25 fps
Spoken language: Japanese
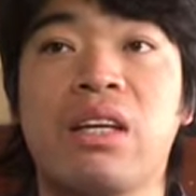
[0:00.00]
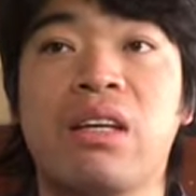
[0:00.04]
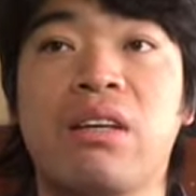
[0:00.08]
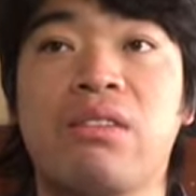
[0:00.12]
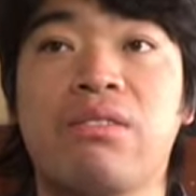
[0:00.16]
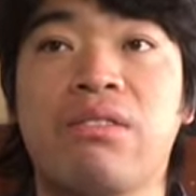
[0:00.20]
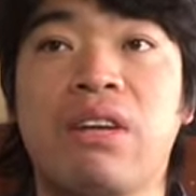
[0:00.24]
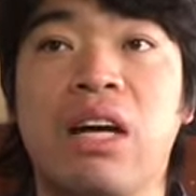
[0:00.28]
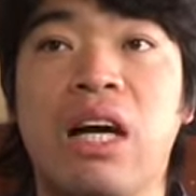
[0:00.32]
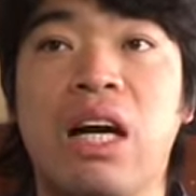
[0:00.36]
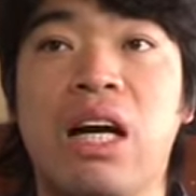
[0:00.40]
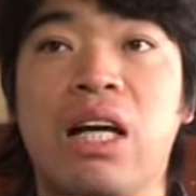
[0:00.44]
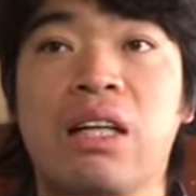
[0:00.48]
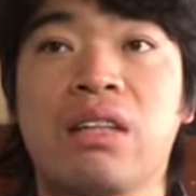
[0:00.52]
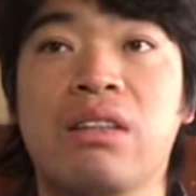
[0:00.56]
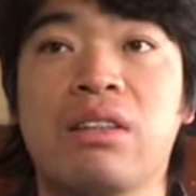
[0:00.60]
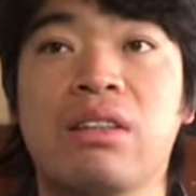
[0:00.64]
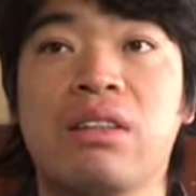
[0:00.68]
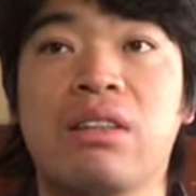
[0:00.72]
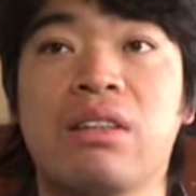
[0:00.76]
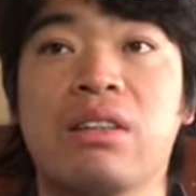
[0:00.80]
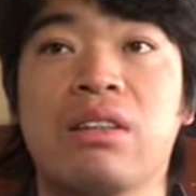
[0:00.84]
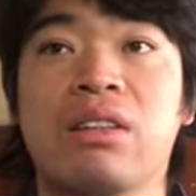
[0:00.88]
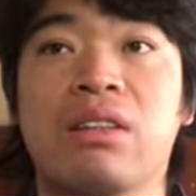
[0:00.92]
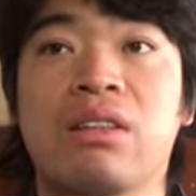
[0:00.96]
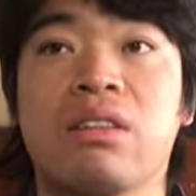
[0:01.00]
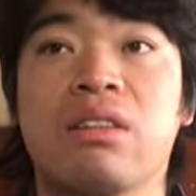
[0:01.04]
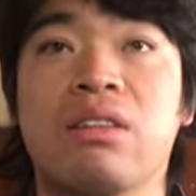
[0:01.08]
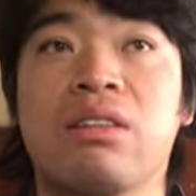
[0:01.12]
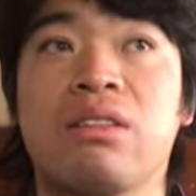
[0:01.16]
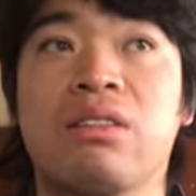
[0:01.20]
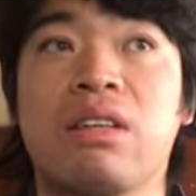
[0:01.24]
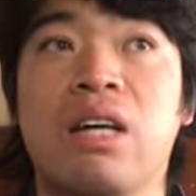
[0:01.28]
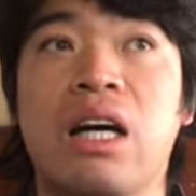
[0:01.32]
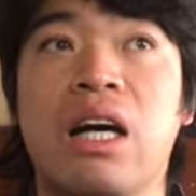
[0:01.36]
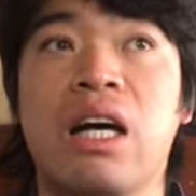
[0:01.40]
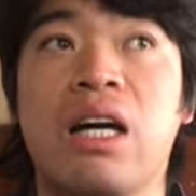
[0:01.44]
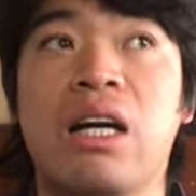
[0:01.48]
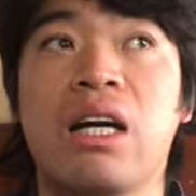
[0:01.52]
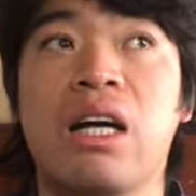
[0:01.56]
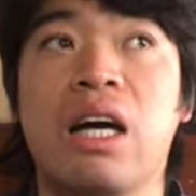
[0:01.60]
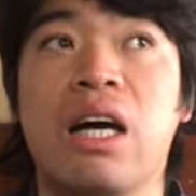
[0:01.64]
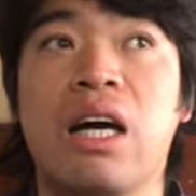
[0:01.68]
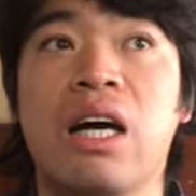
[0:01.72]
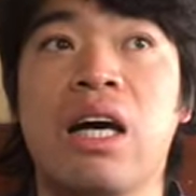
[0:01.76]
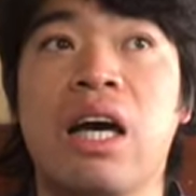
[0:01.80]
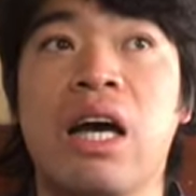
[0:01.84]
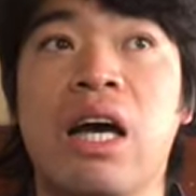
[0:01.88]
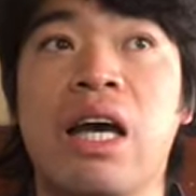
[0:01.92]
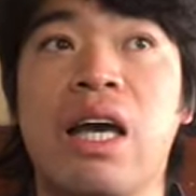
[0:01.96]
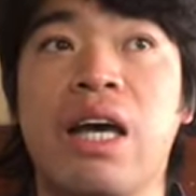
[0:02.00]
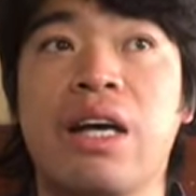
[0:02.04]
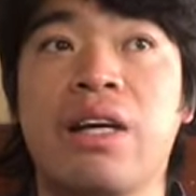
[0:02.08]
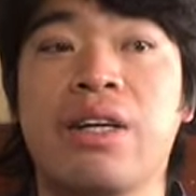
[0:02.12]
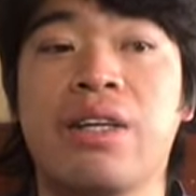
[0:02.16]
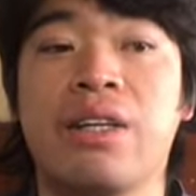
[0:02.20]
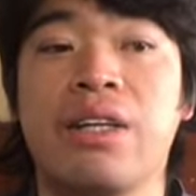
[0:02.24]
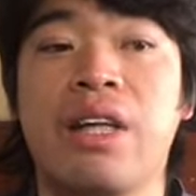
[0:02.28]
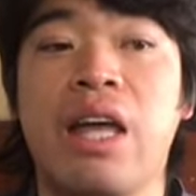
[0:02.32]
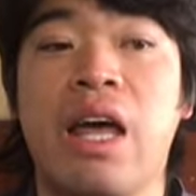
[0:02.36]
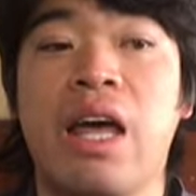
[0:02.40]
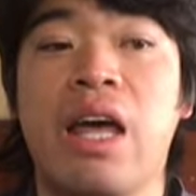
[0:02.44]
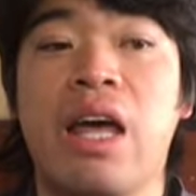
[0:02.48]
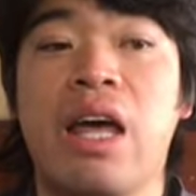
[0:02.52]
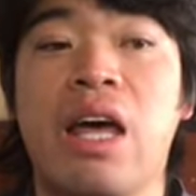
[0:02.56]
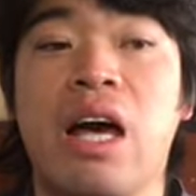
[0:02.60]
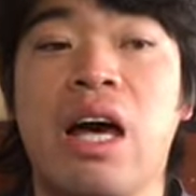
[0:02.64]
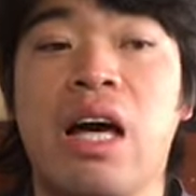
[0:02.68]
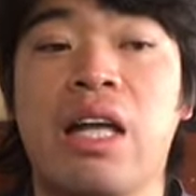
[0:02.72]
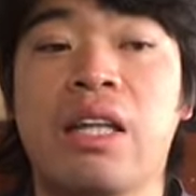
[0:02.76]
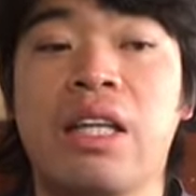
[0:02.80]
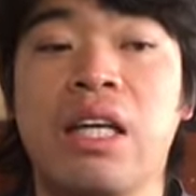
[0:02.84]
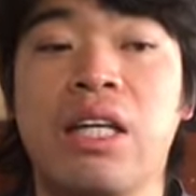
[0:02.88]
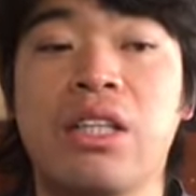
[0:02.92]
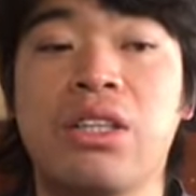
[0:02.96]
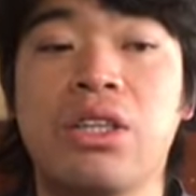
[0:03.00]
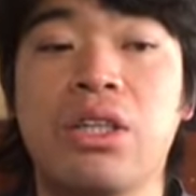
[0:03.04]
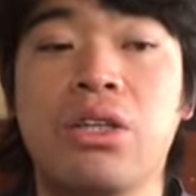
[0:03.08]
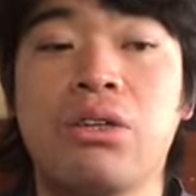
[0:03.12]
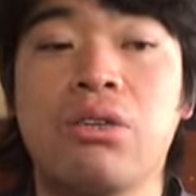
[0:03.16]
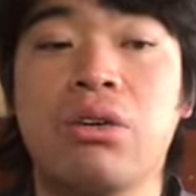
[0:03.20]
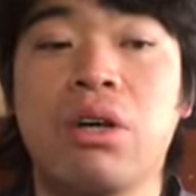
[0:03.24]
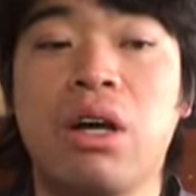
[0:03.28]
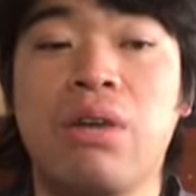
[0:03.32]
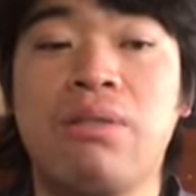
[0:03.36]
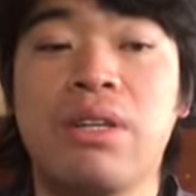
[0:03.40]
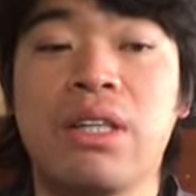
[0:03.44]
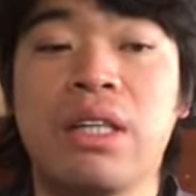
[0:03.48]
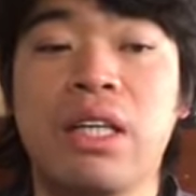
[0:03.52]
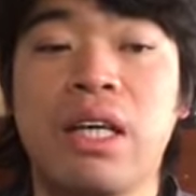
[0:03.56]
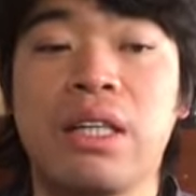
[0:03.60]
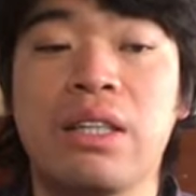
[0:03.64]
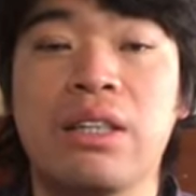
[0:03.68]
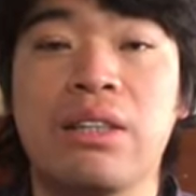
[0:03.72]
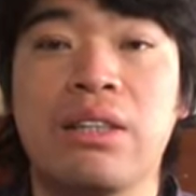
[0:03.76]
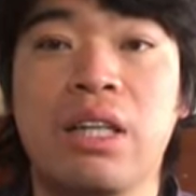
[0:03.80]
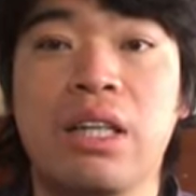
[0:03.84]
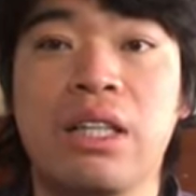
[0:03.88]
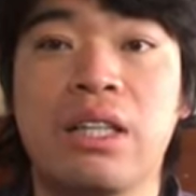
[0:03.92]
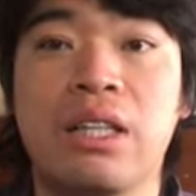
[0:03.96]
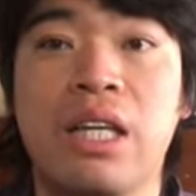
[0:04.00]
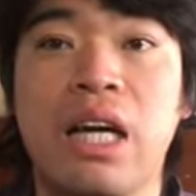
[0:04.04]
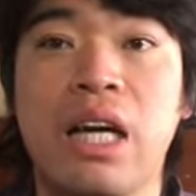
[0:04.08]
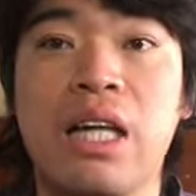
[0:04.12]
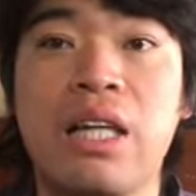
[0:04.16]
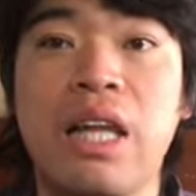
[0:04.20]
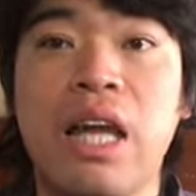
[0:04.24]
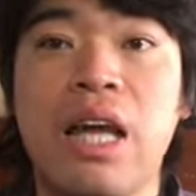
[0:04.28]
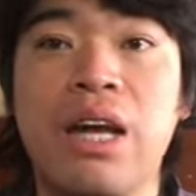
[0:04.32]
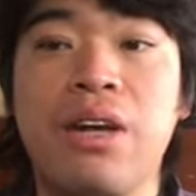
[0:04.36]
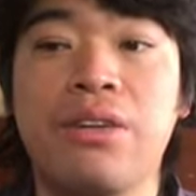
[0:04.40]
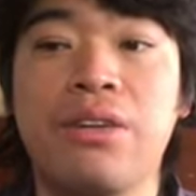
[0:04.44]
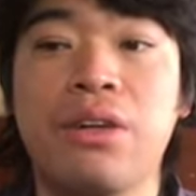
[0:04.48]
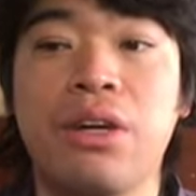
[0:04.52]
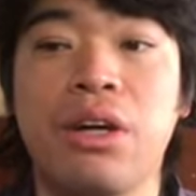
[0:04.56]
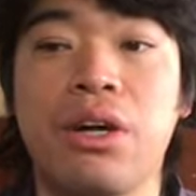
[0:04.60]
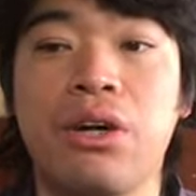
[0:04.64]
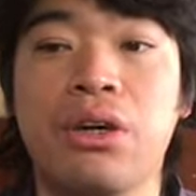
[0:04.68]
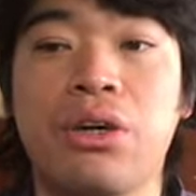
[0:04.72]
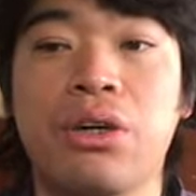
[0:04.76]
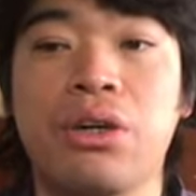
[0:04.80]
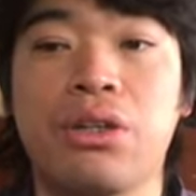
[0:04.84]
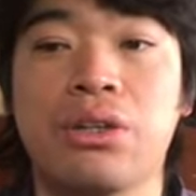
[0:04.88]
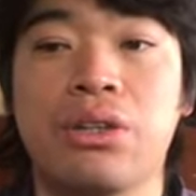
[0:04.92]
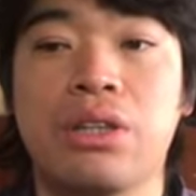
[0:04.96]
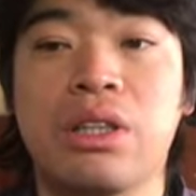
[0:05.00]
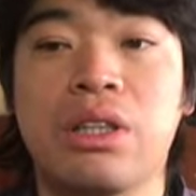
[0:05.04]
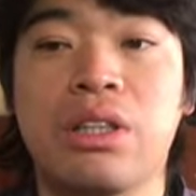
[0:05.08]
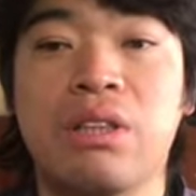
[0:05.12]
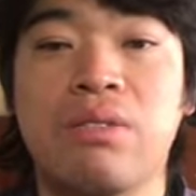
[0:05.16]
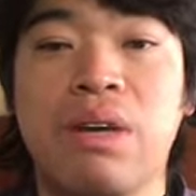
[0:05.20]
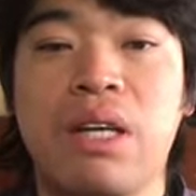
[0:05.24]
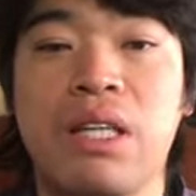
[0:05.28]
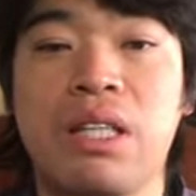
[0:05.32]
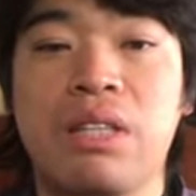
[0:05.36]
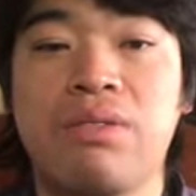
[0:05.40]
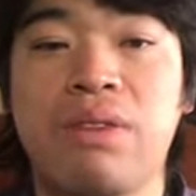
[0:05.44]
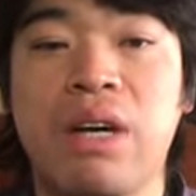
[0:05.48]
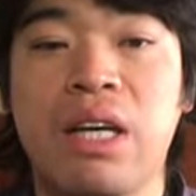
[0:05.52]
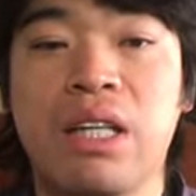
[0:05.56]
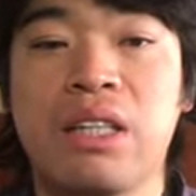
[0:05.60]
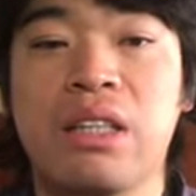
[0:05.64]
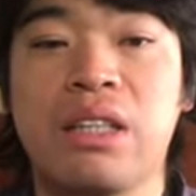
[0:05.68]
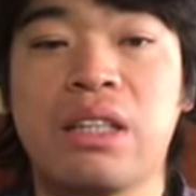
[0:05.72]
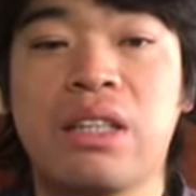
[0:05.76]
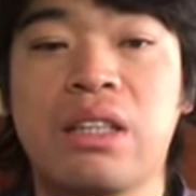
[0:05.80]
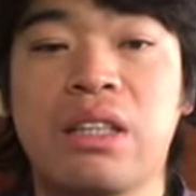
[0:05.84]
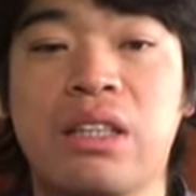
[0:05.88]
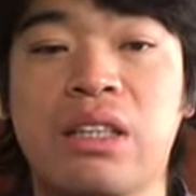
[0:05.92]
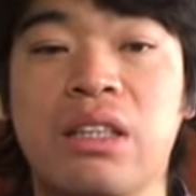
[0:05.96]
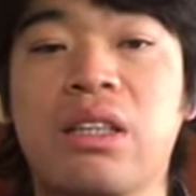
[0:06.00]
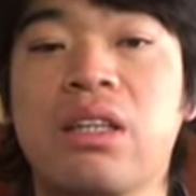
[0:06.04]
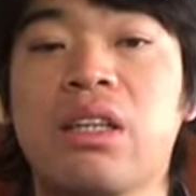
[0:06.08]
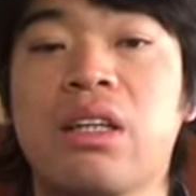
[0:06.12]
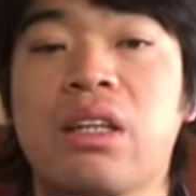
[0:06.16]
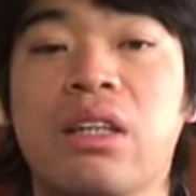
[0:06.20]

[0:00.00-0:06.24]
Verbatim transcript: まあ、あとは、早くね、新しい動画見たい人はチャンネル登録をおすすめします。